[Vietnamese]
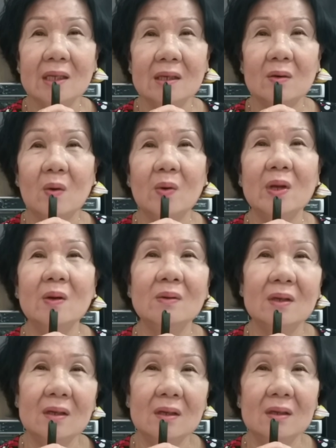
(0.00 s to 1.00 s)
thì cô Hiếu
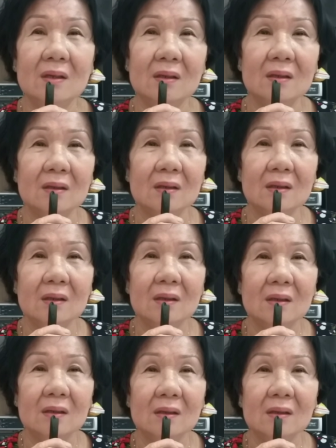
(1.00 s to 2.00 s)
thì
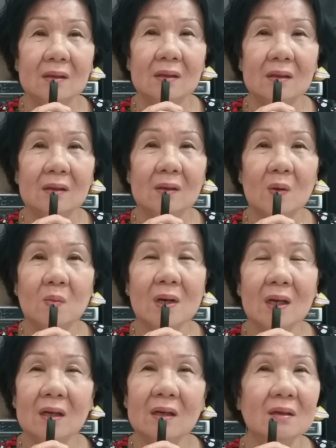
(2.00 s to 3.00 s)
cũng
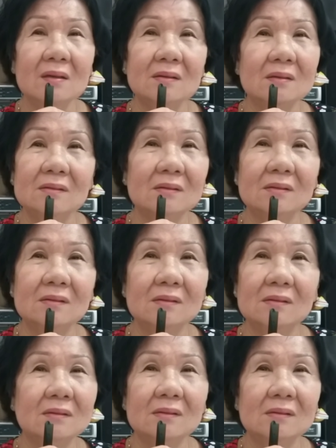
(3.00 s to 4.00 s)
là
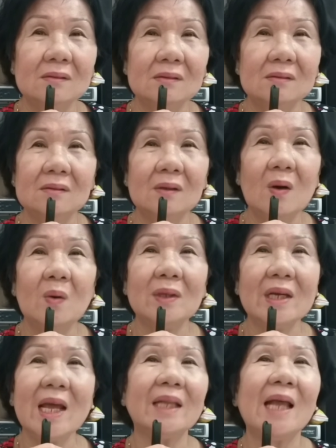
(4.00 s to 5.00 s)
cô
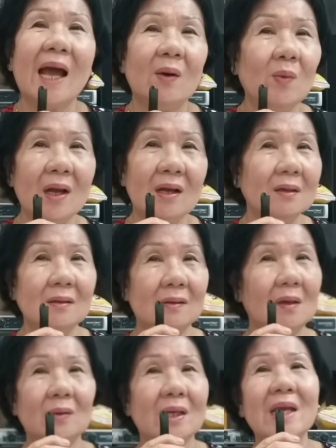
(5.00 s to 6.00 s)
thấy giả tạo quá,
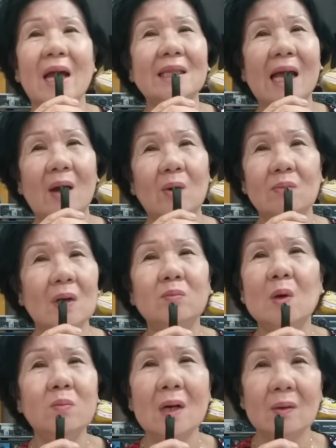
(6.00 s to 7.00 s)
cô thấy giả tạo lắm,
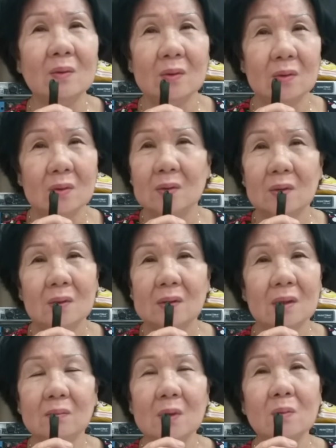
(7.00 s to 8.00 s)
không đúng đâu,
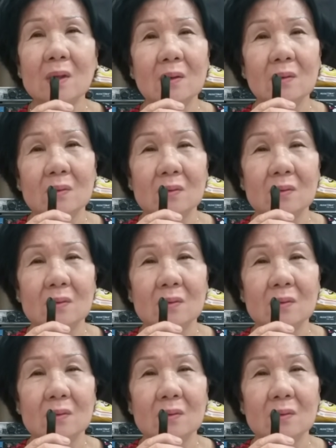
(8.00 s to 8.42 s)
không đúng đâu.